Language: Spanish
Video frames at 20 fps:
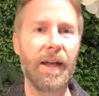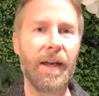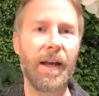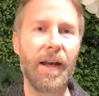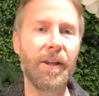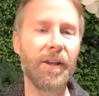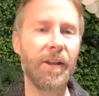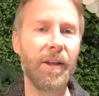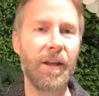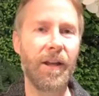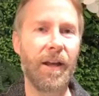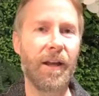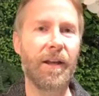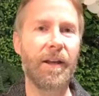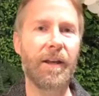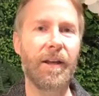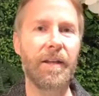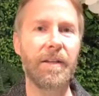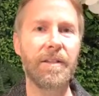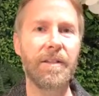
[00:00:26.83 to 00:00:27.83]
La idea
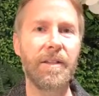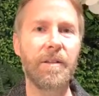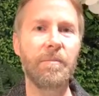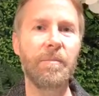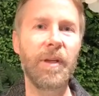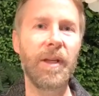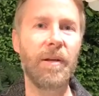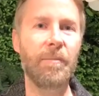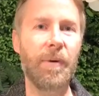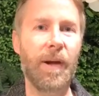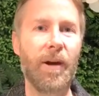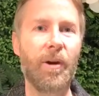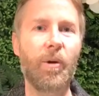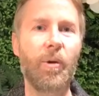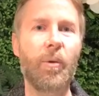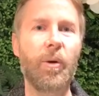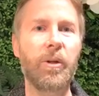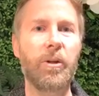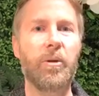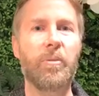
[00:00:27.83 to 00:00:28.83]
es que si mira para los
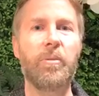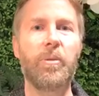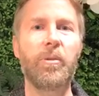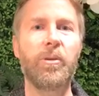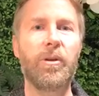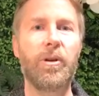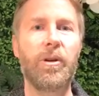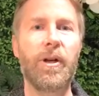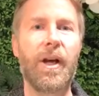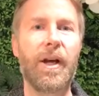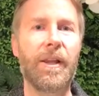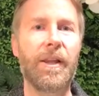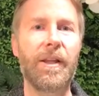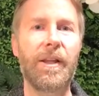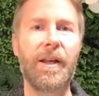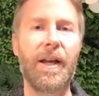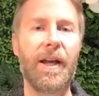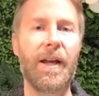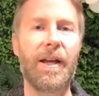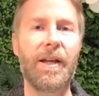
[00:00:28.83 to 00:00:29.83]
cuatro puntos
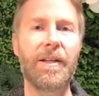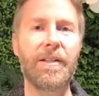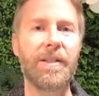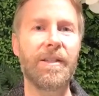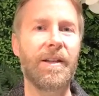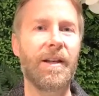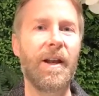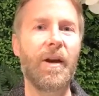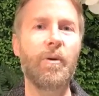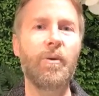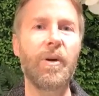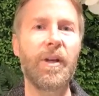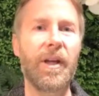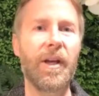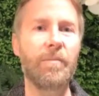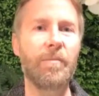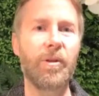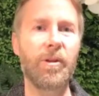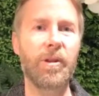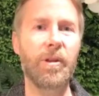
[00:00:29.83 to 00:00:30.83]
cardinales, la
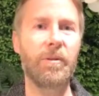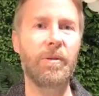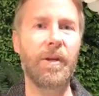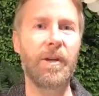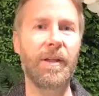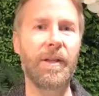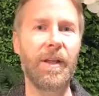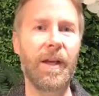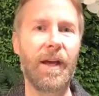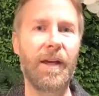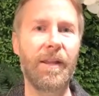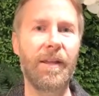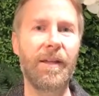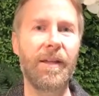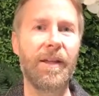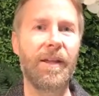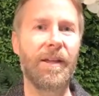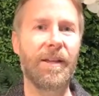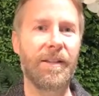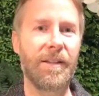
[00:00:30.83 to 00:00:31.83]
única posibilidad
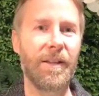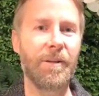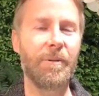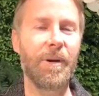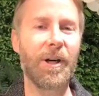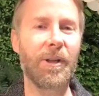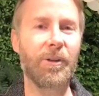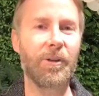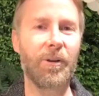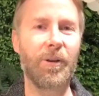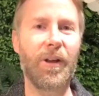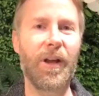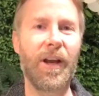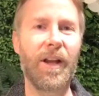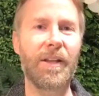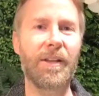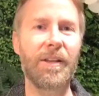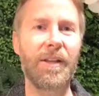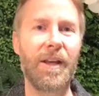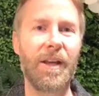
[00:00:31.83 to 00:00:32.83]
de ver toda
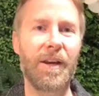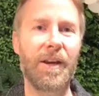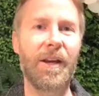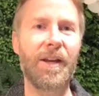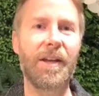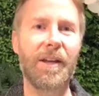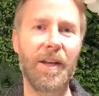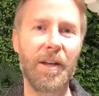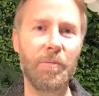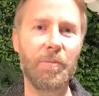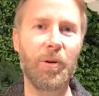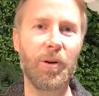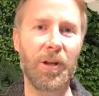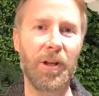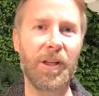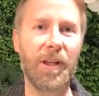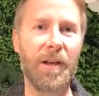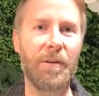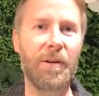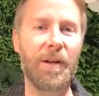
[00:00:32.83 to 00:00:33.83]
la tierra es porque
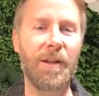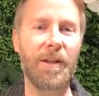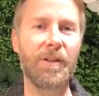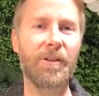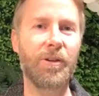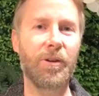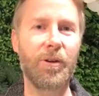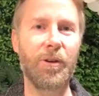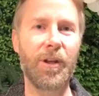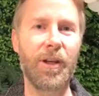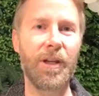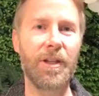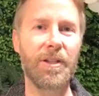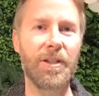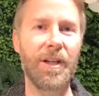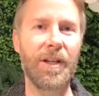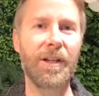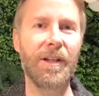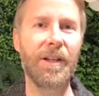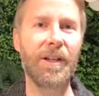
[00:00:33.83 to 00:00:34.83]
estaba dentro de
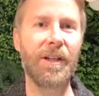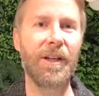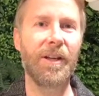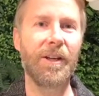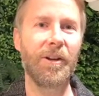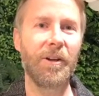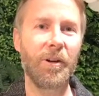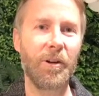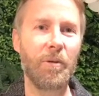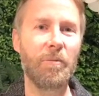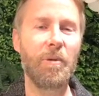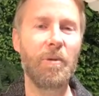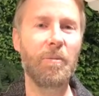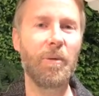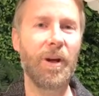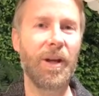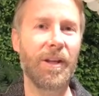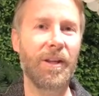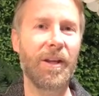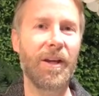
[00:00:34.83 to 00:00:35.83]
ella. ¿Cómo
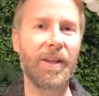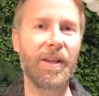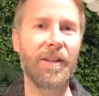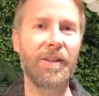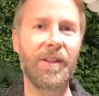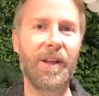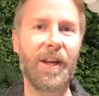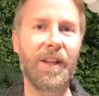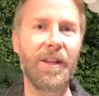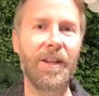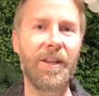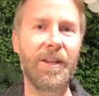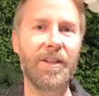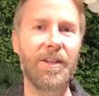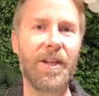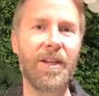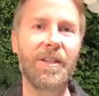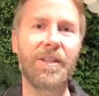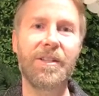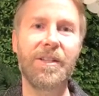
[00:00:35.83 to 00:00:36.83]
puede estar dentro de
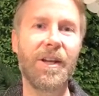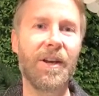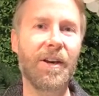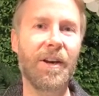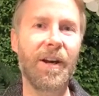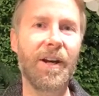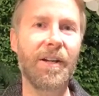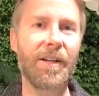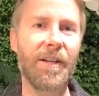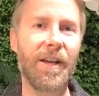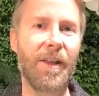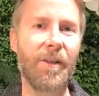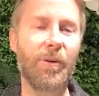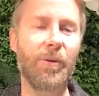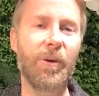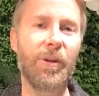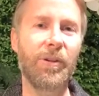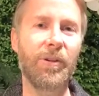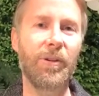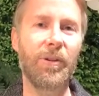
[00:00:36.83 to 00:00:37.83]
ella si en realidad
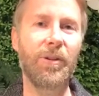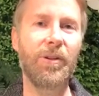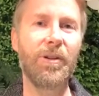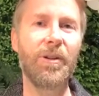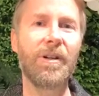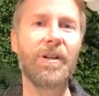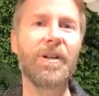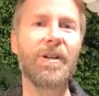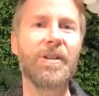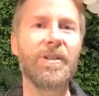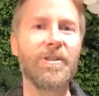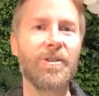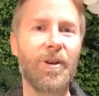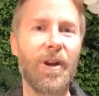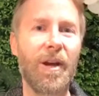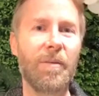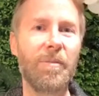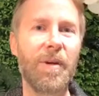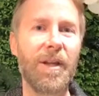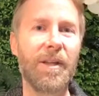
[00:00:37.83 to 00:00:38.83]
no entró
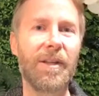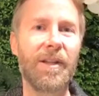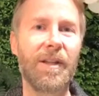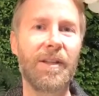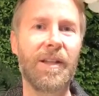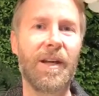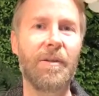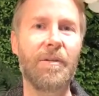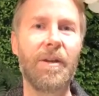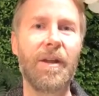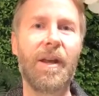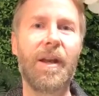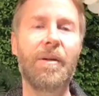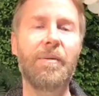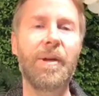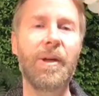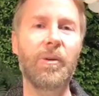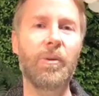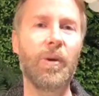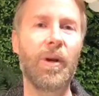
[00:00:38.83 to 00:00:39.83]
solamente a través de la
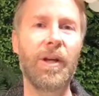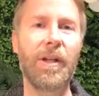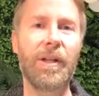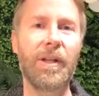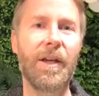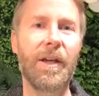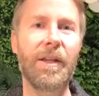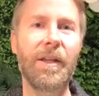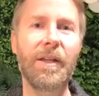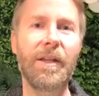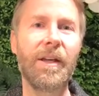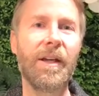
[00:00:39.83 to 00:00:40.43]
virtualidad?